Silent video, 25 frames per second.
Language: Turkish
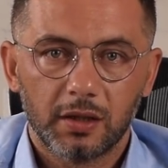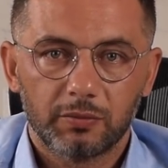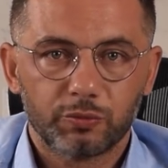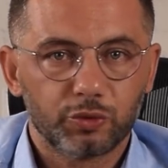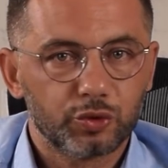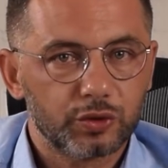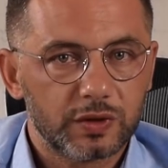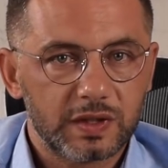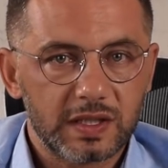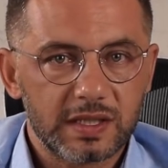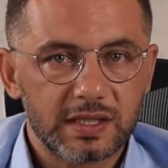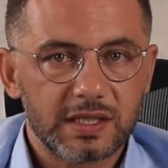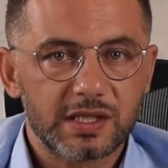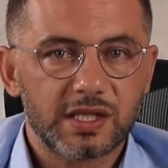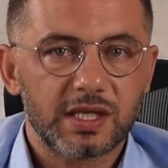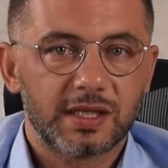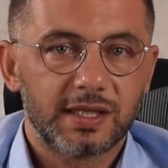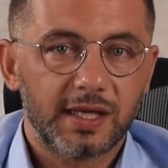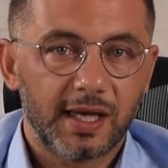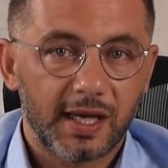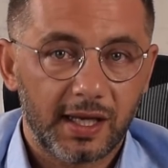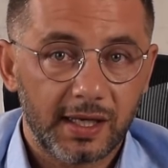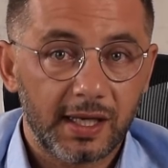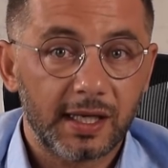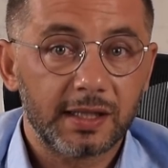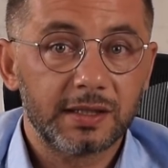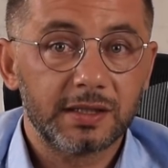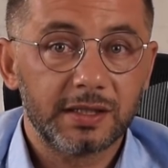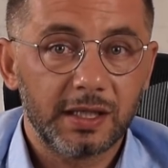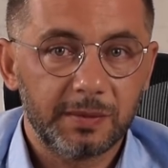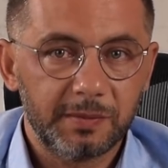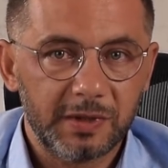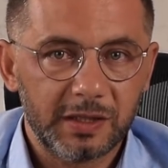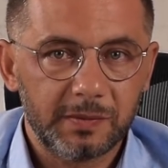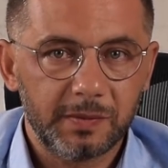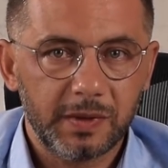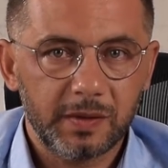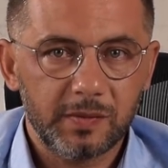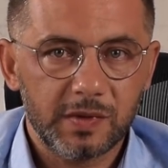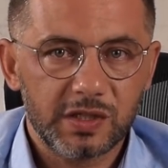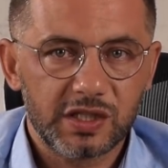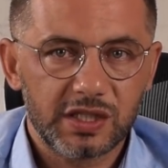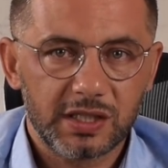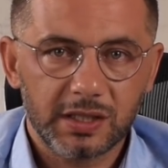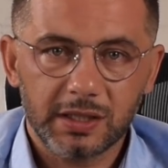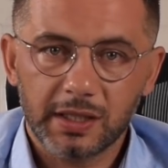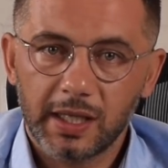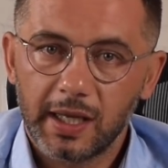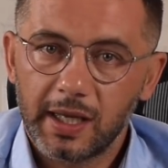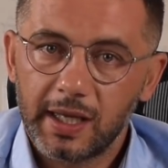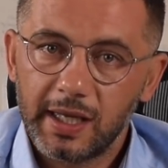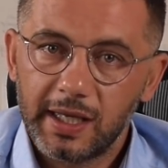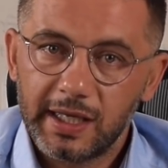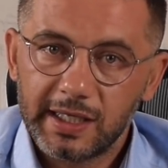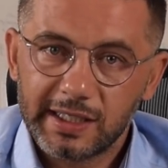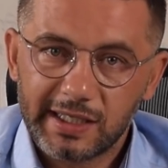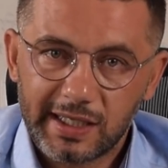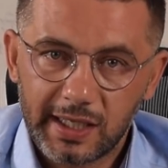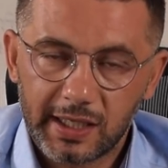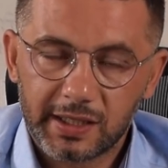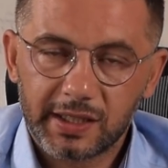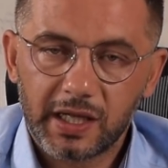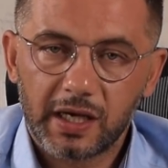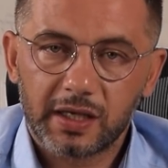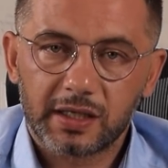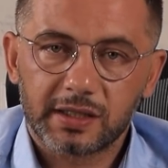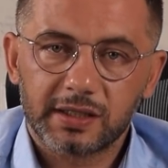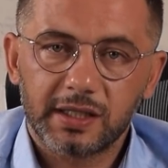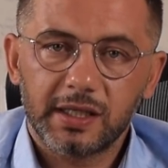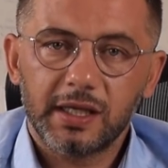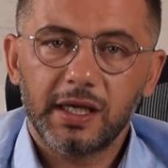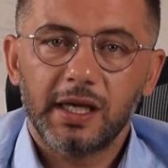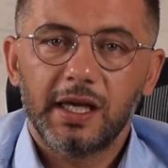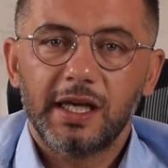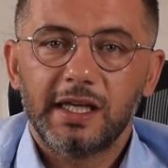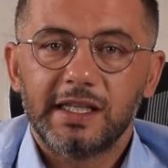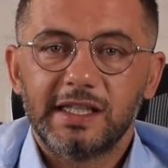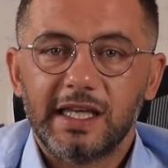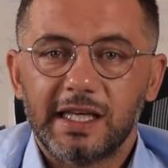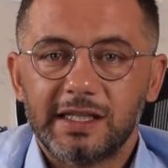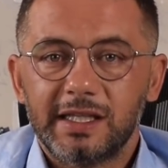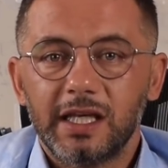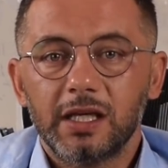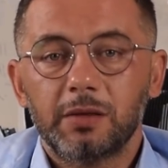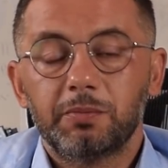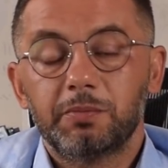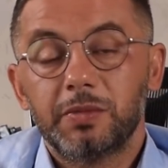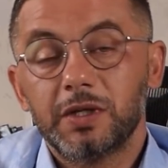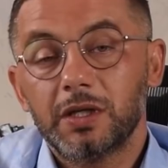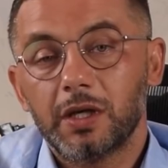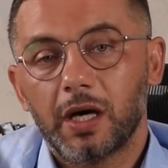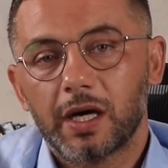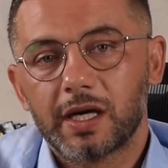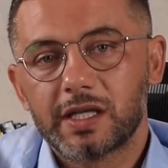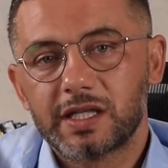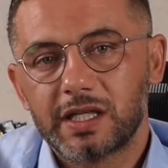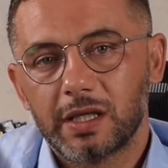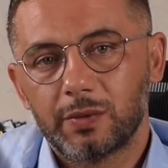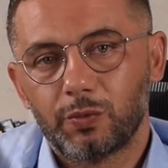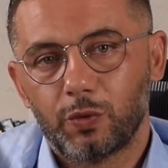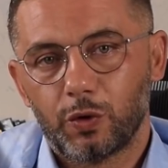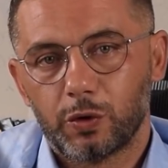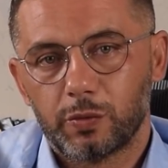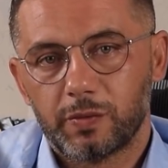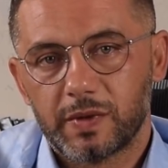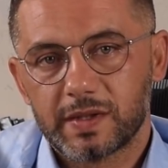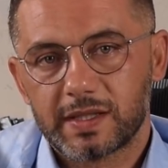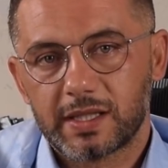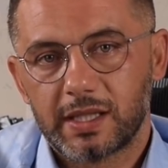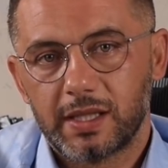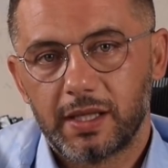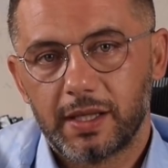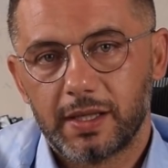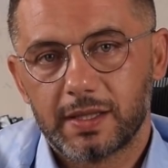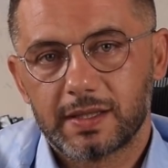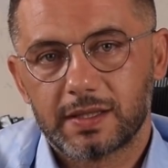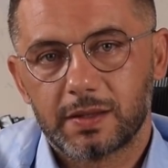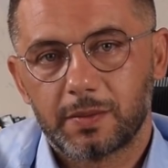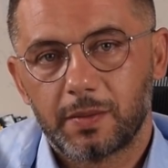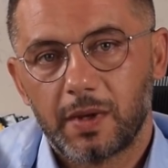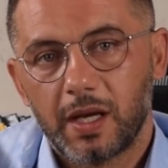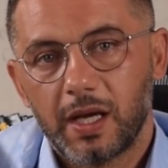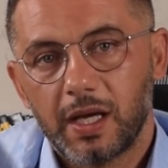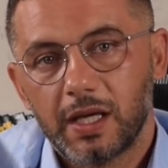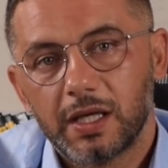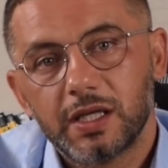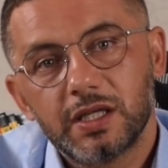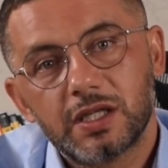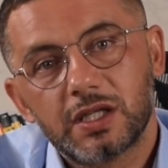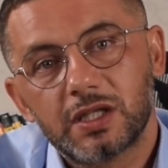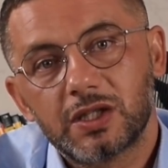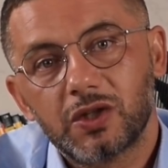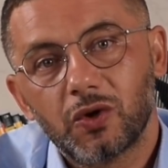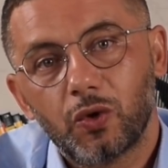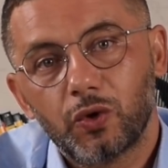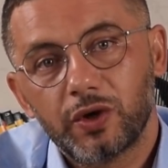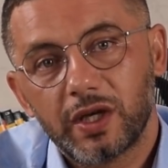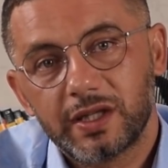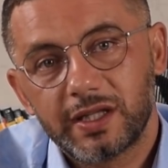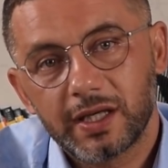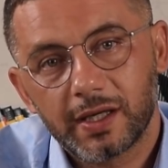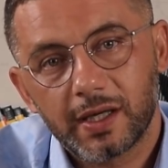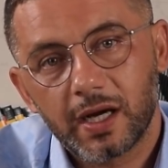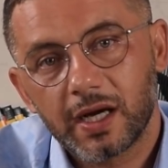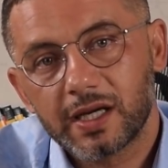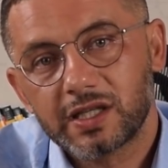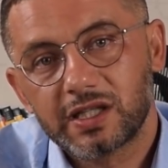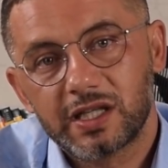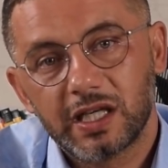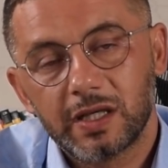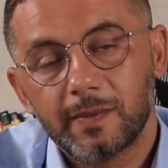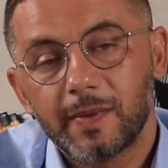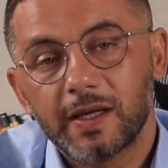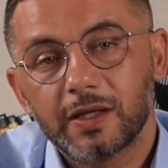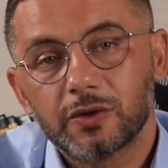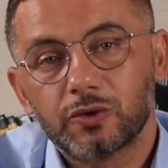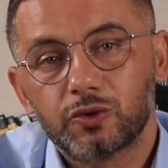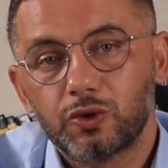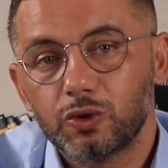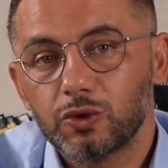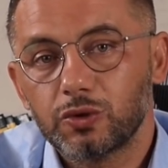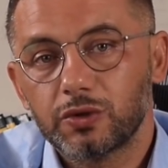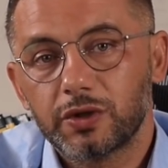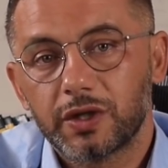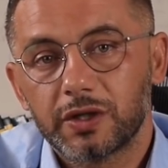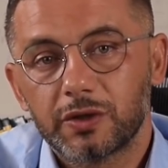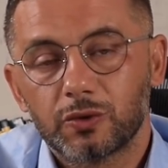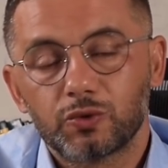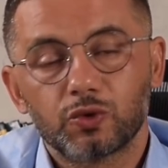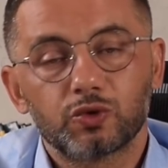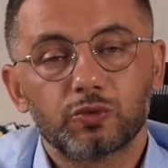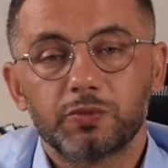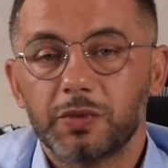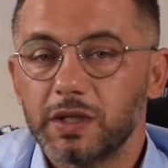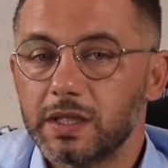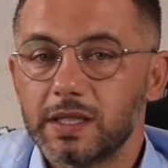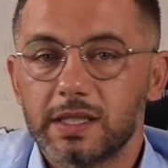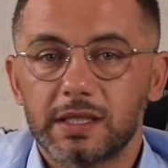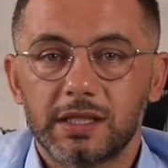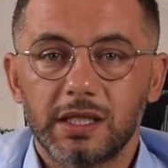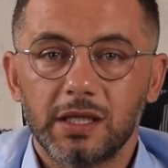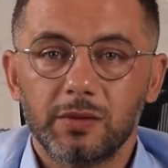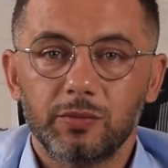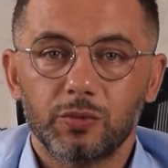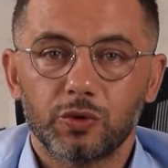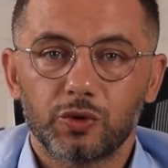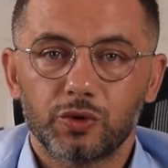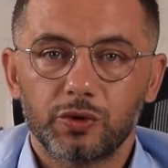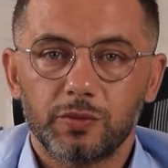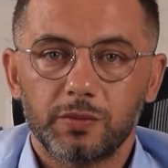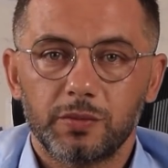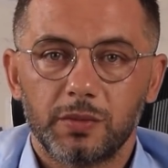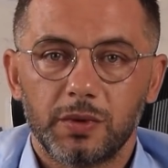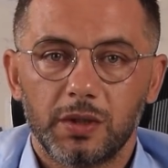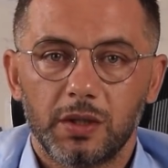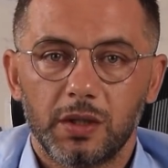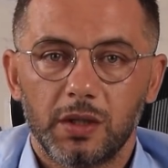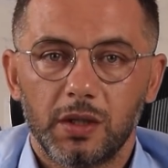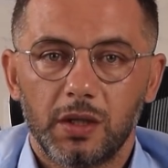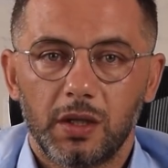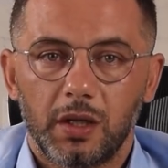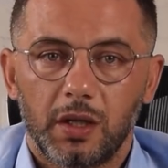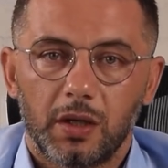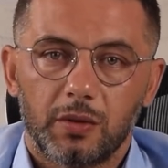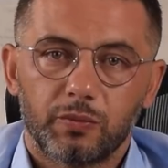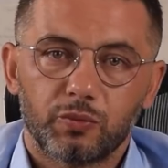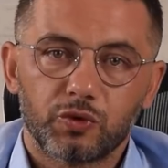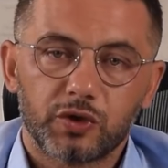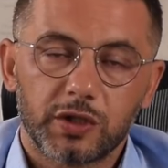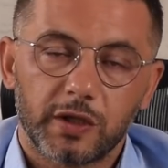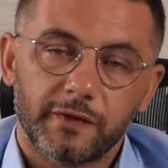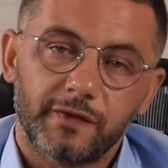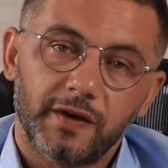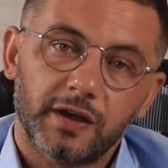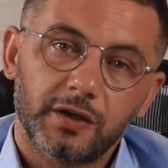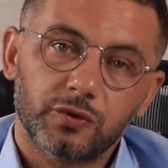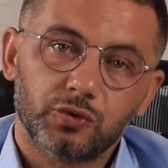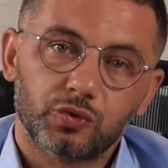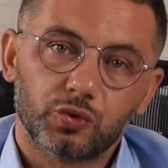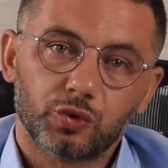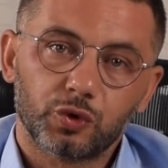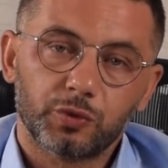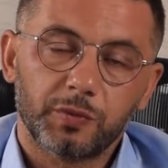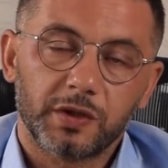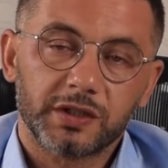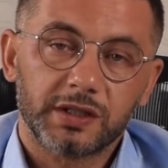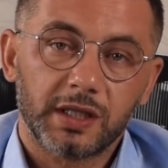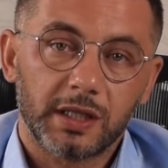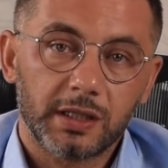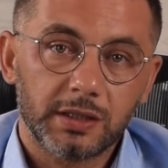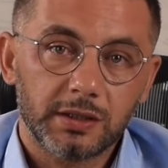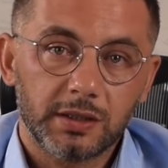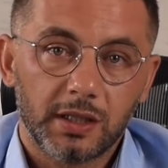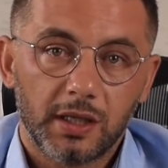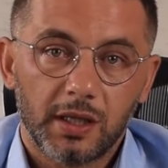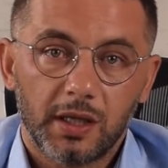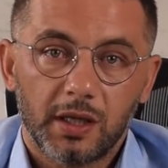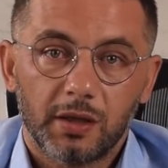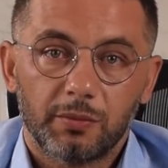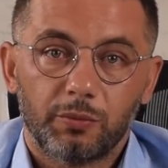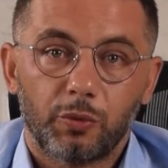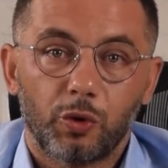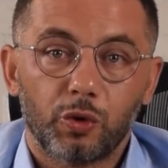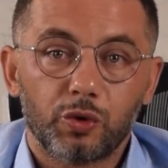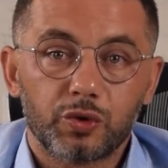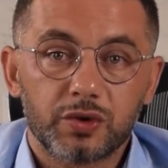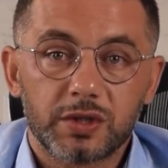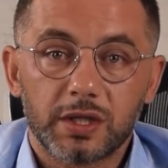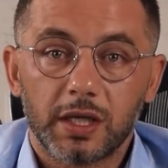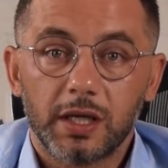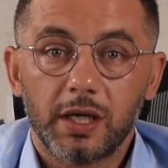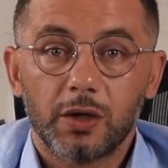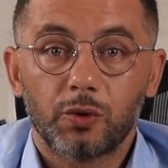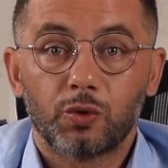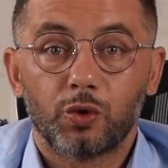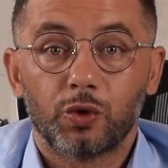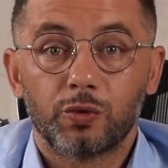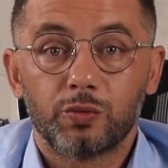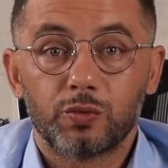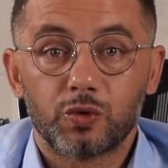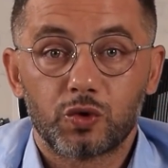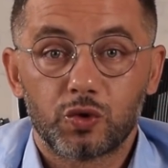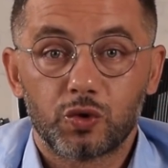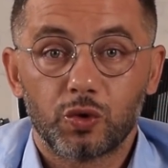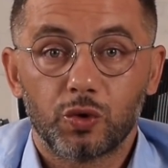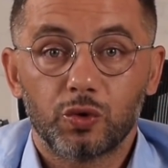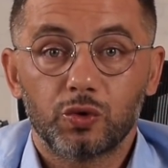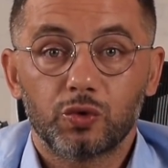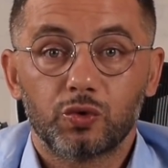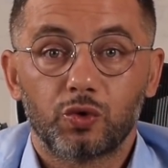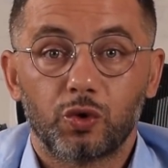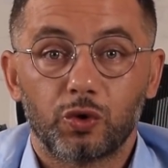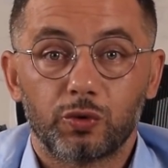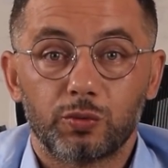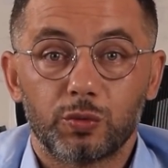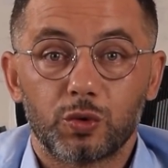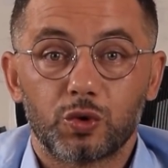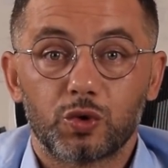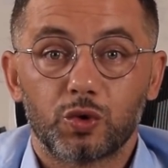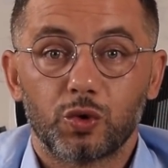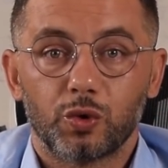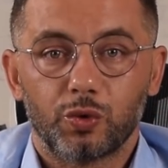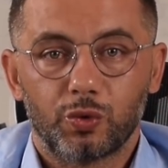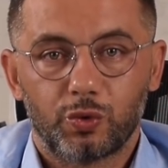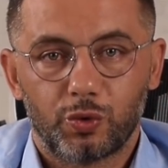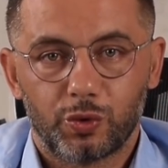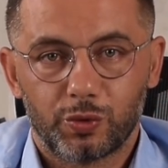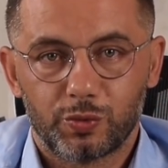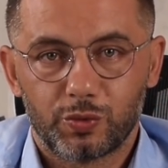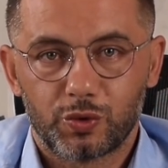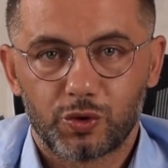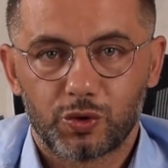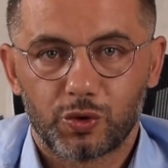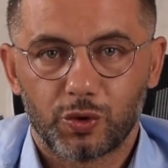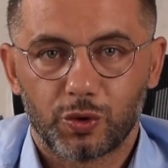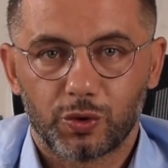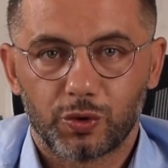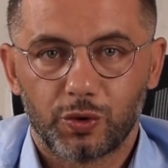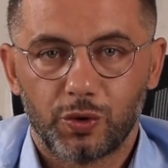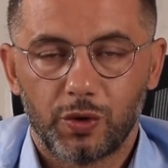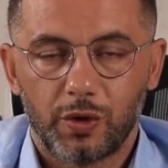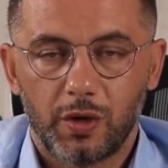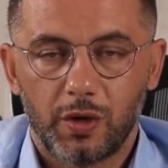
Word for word: Bunu hızlıca değerlendirebilmem için kenarda yedek bir akçem olması lazım. İşte o yedek akçeyi ben Türk lirada tutmak istemiyorum. Bu sefer durmadan Borsaya komisyon, komisyon, komisyon.